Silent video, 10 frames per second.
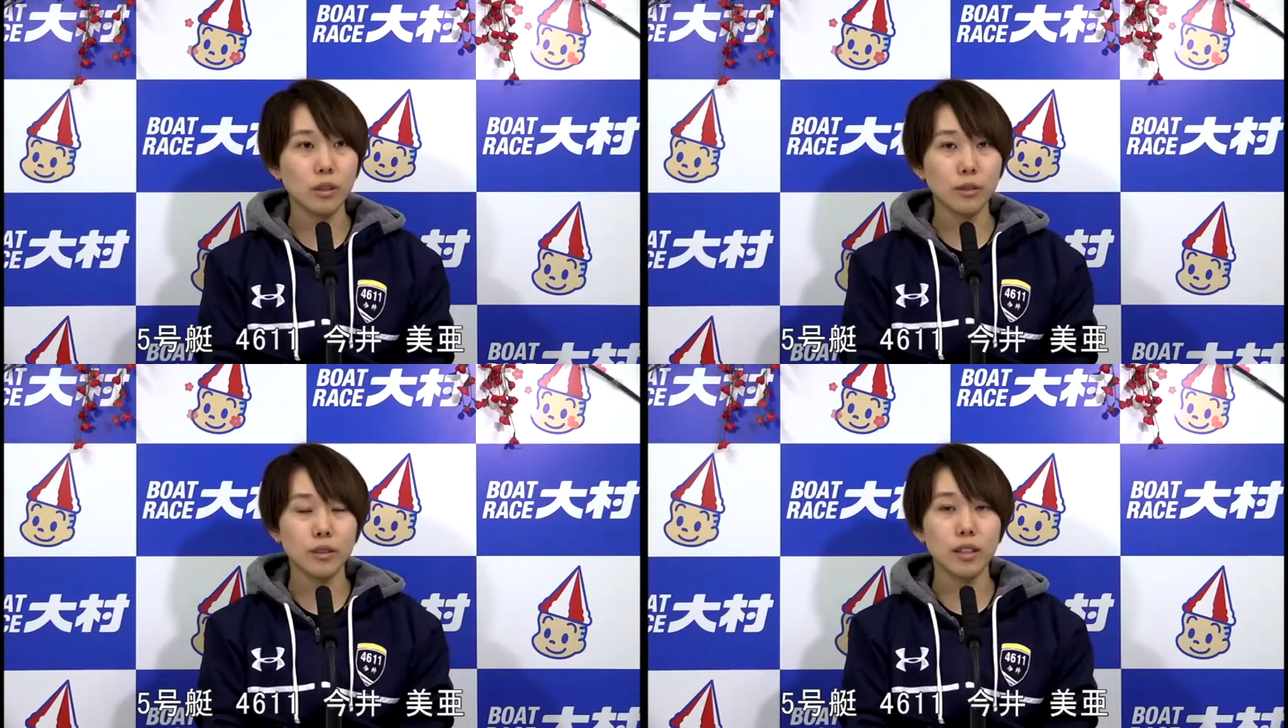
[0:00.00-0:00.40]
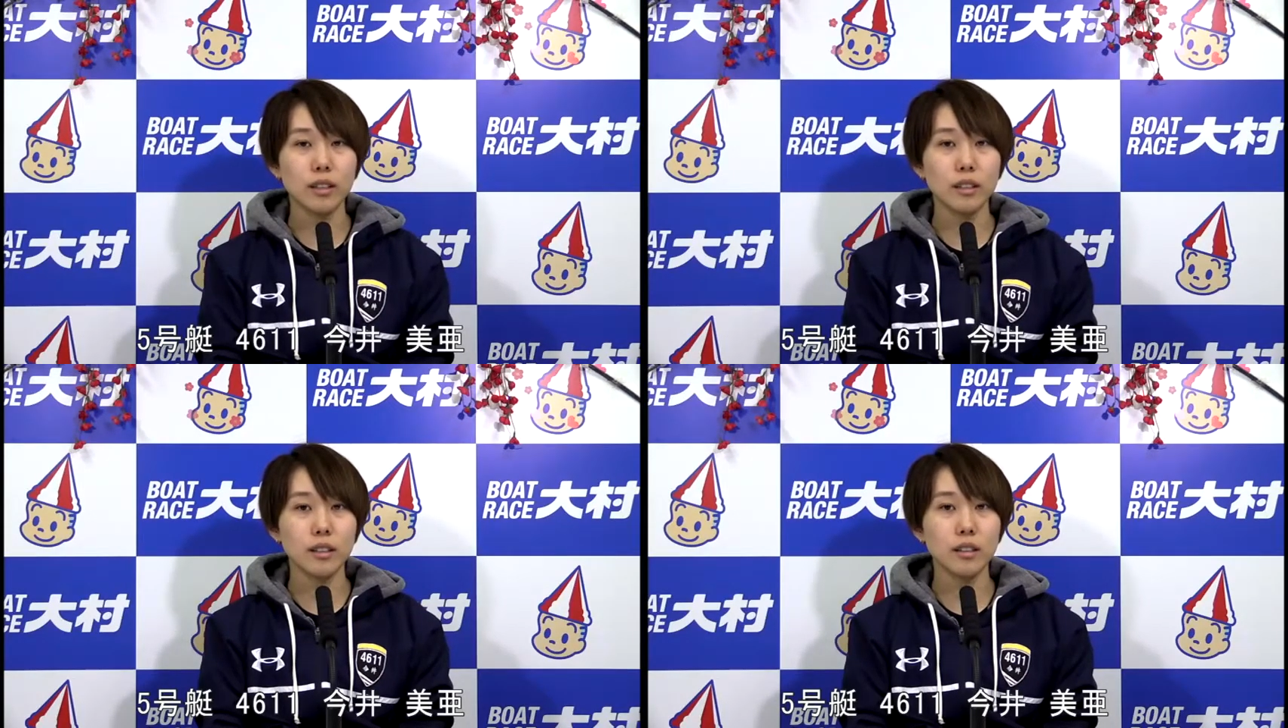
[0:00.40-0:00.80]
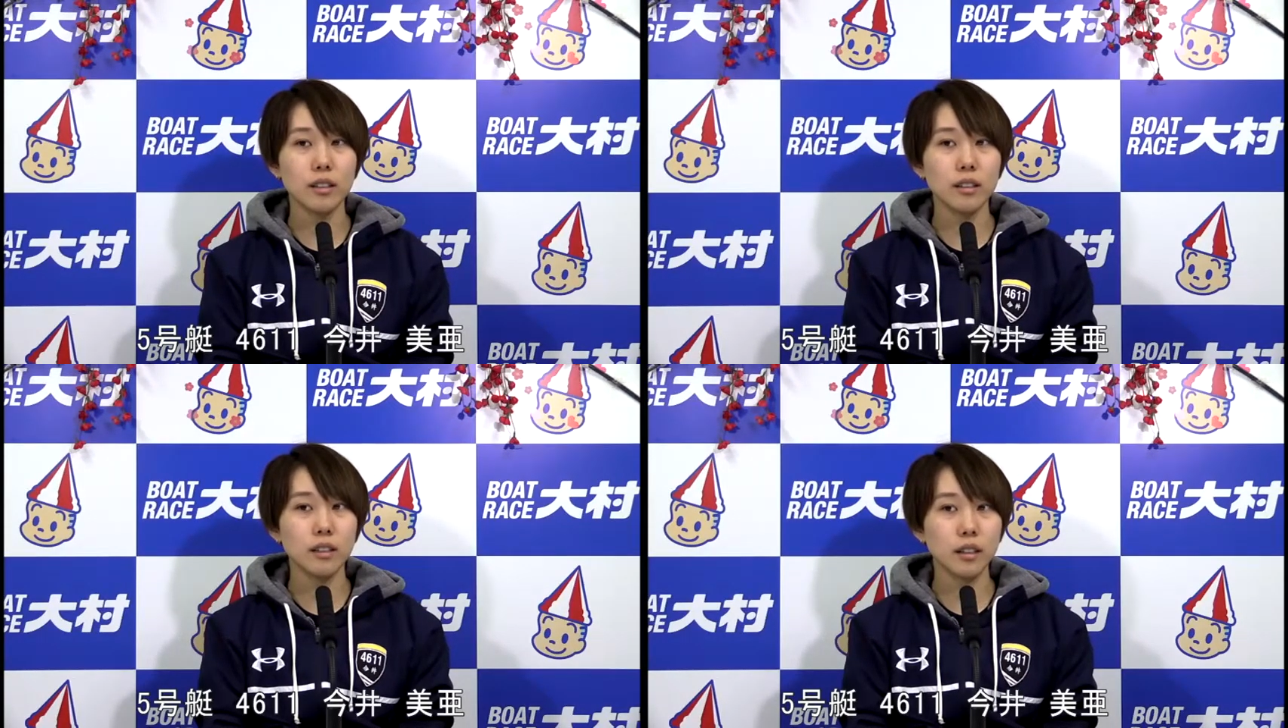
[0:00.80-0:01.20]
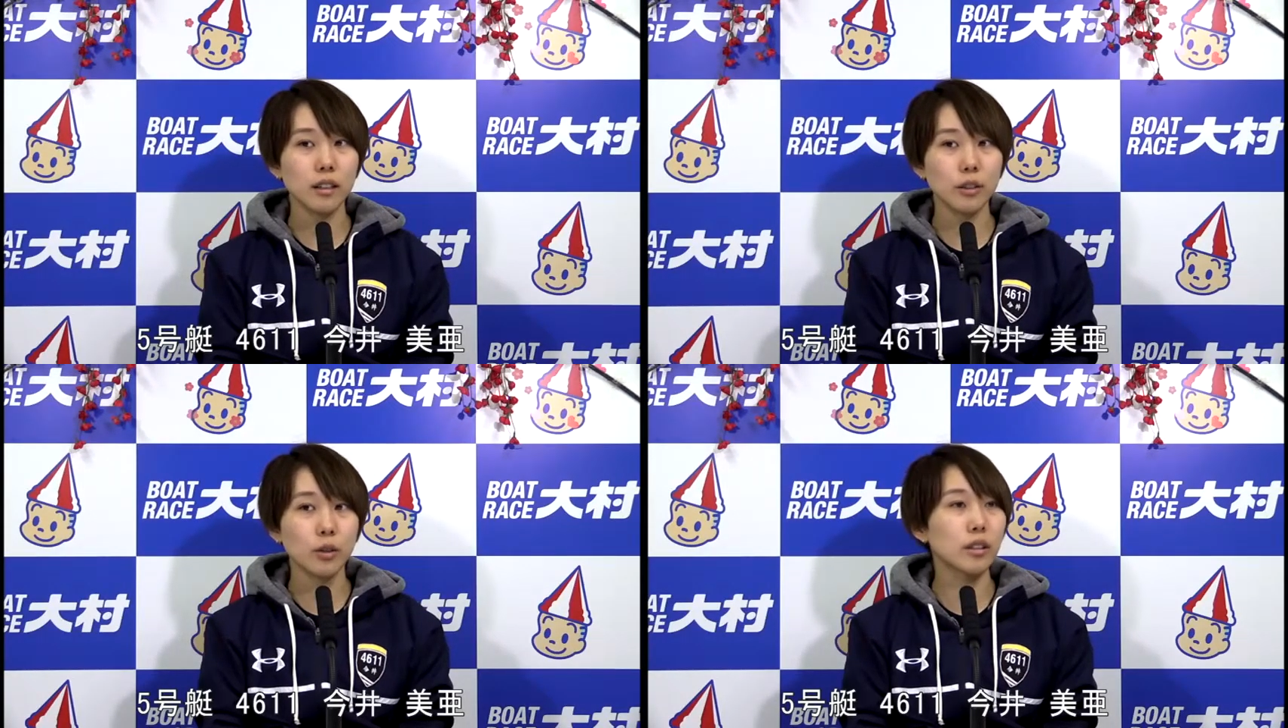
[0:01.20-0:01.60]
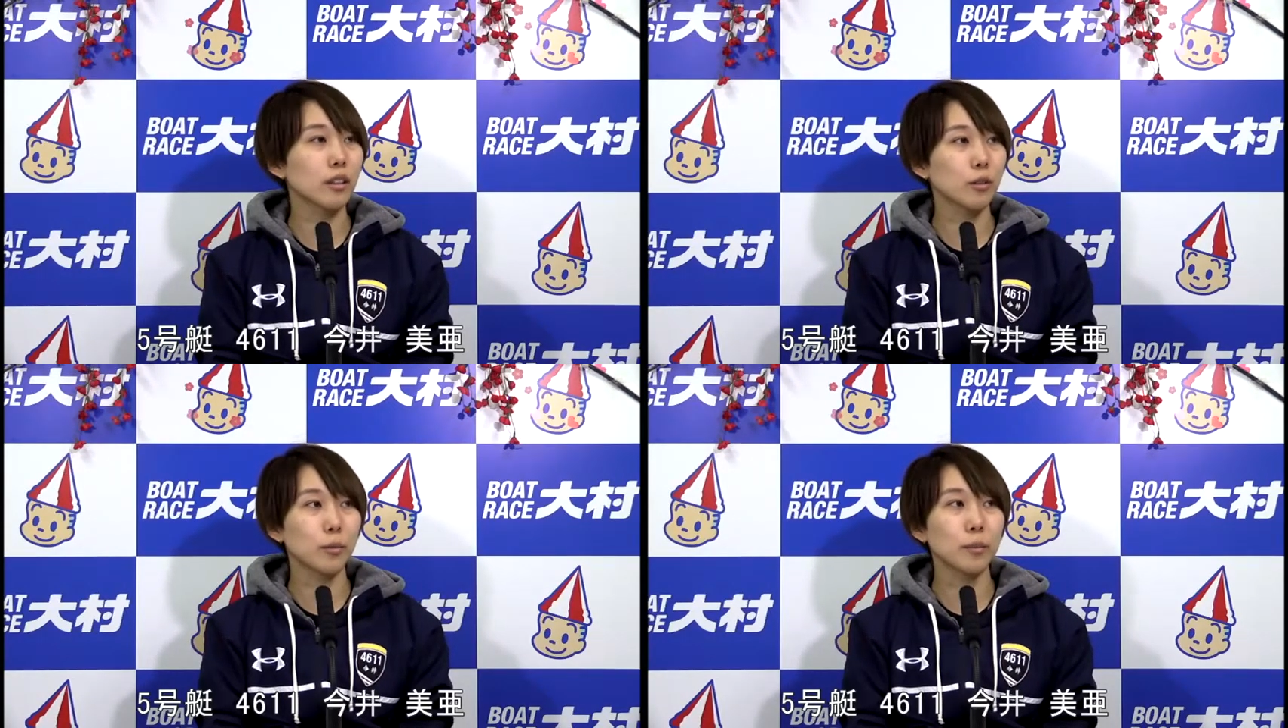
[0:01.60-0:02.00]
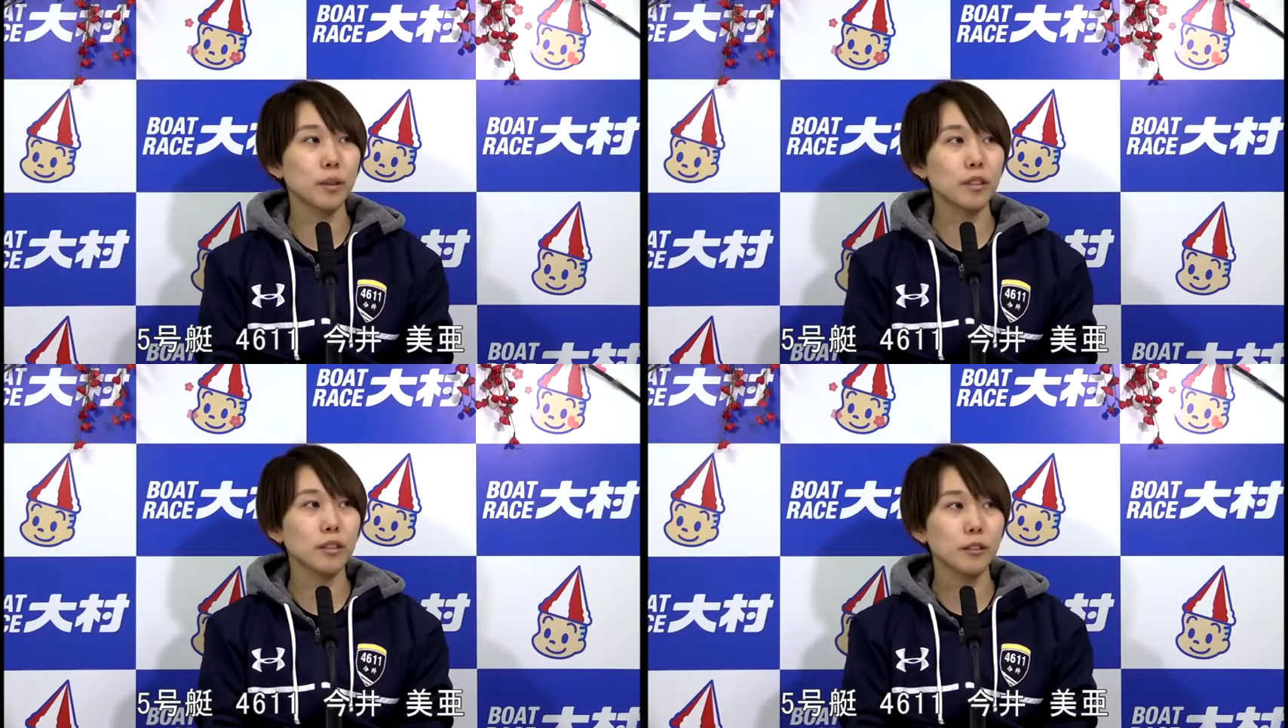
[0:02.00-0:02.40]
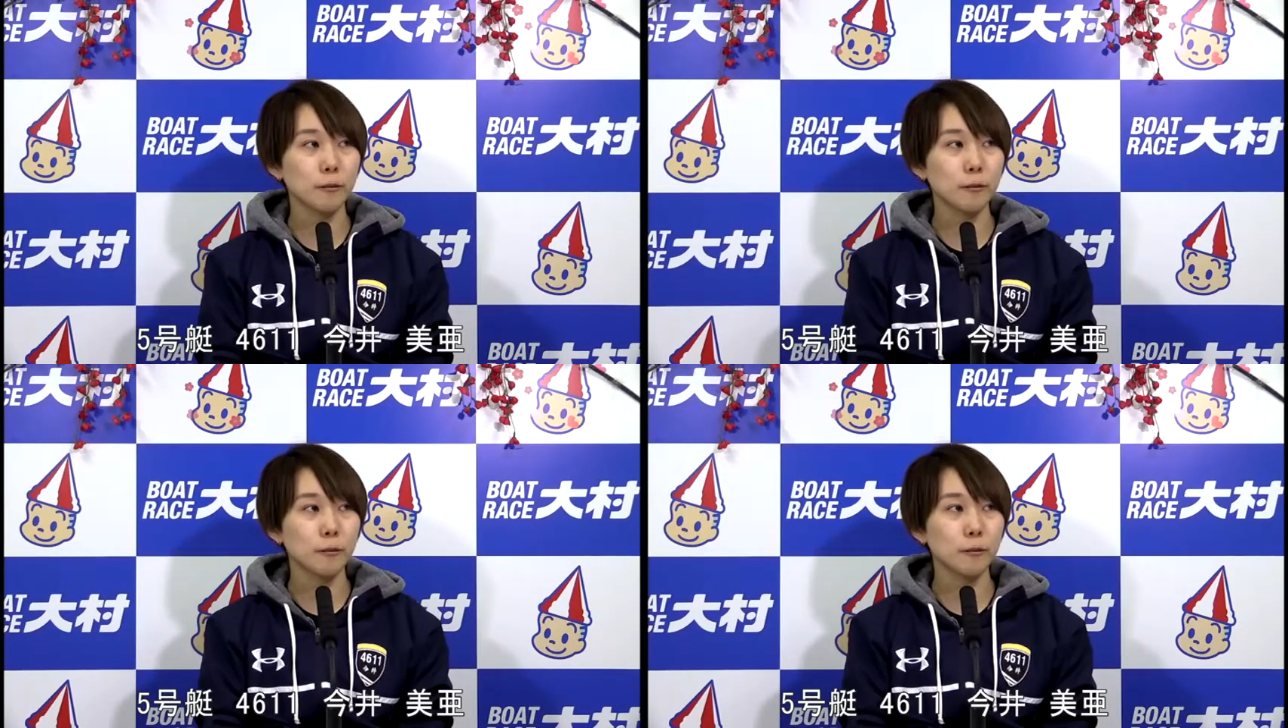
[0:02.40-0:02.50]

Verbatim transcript: あの出足が良かったと思います、は